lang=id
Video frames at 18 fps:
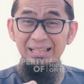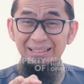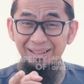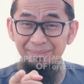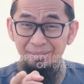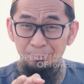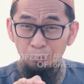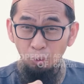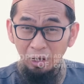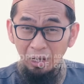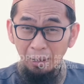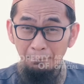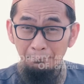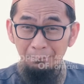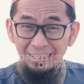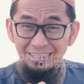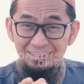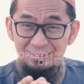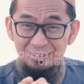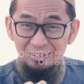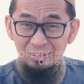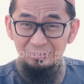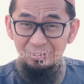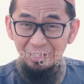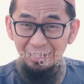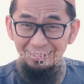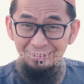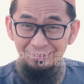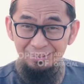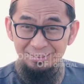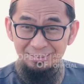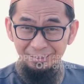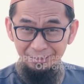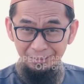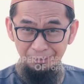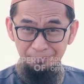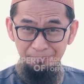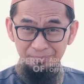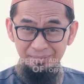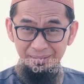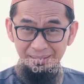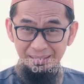Nabi Muhammad sallallahu alaihi wasallam